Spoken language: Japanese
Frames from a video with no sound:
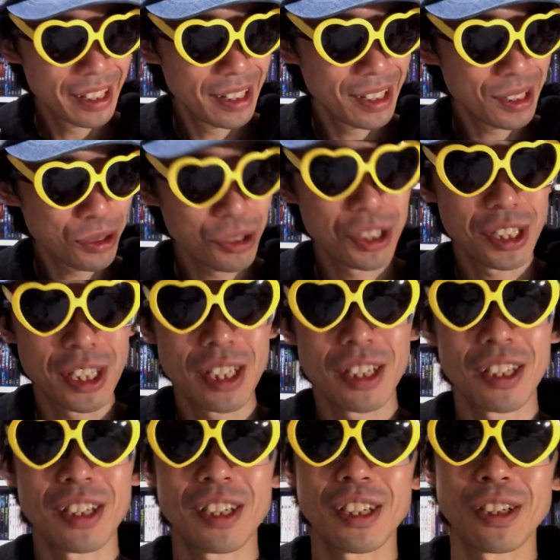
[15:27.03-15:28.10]
でそし
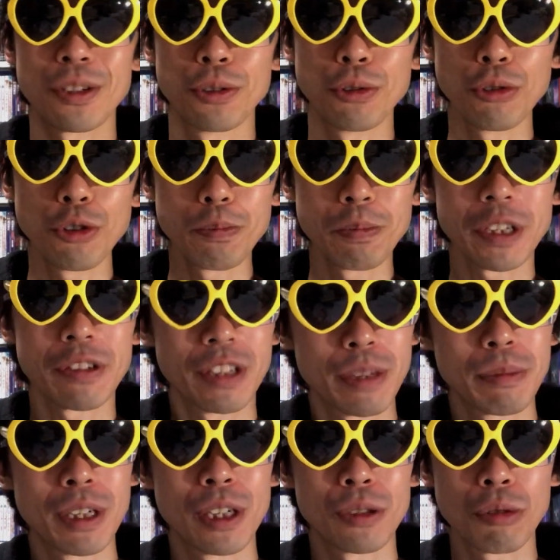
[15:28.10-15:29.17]
て、えー、ヨーロッパではね、
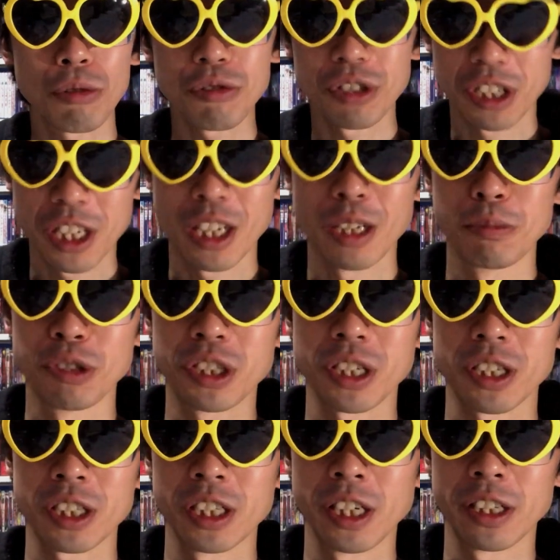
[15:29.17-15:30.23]
まあ、特にね虫
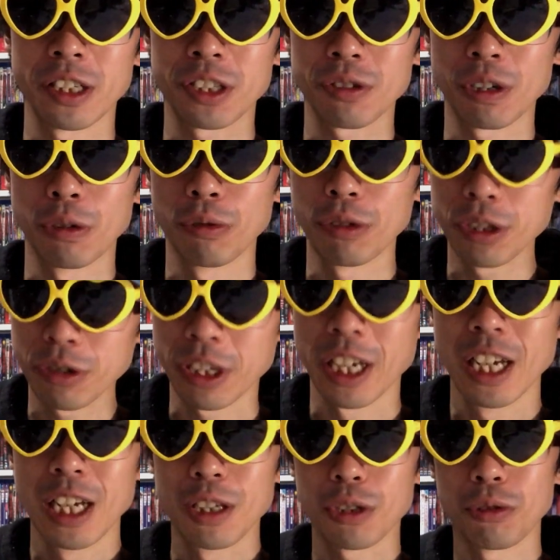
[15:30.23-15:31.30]
が嫌いな人が多いのに
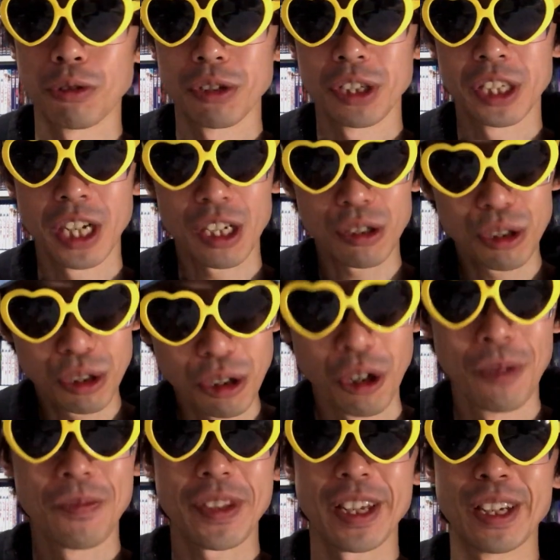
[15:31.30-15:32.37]
その逆
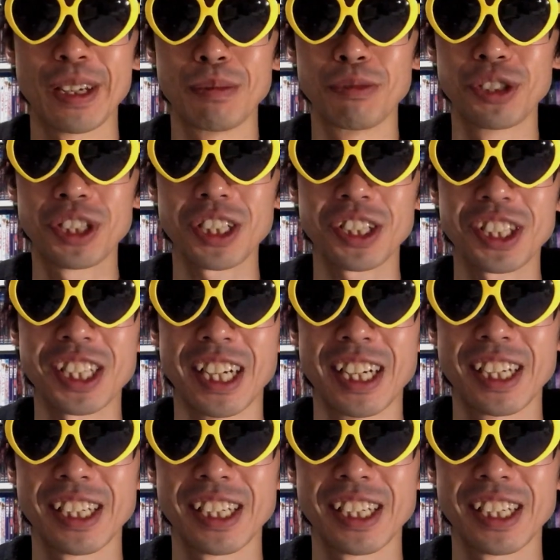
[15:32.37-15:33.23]
の、えー、虫が好きな